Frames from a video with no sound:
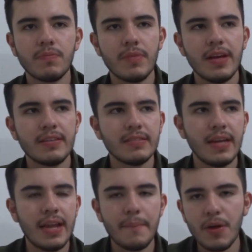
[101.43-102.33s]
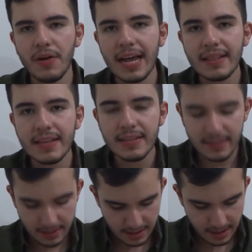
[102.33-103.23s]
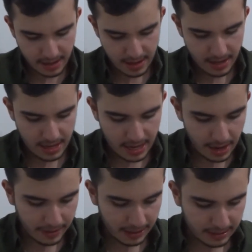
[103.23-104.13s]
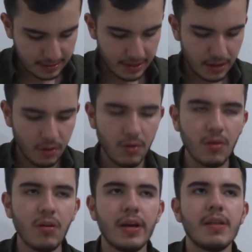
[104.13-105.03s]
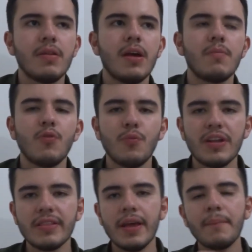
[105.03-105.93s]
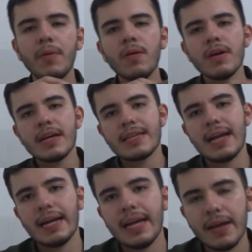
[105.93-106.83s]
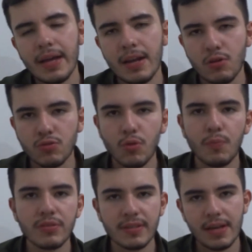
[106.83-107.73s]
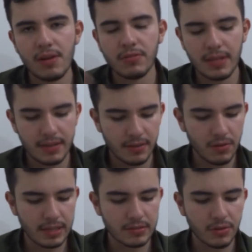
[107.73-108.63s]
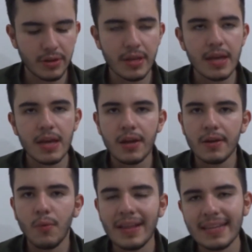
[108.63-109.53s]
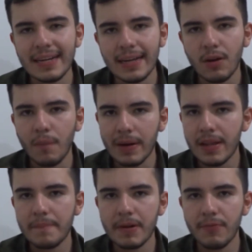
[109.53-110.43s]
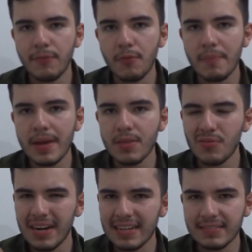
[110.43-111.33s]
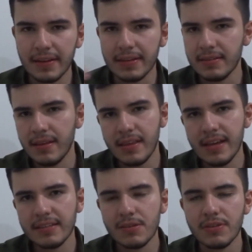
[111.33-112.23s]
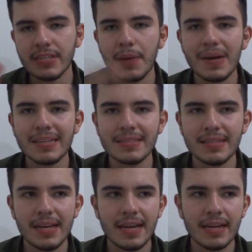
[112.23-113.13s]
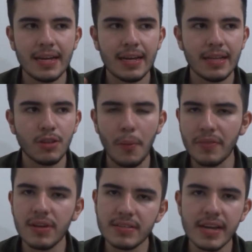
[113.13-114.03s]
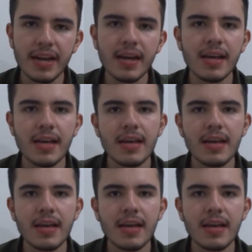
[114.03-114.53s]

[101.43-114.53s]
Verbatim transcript: este, el envío gratis y la verdad sí llegó en, muy buen tiempo, ya que en los grupos en los que les digo que estoy cuentan que compran el perfume y duran hasta 15 días, si no es que más, en que todavía no les llega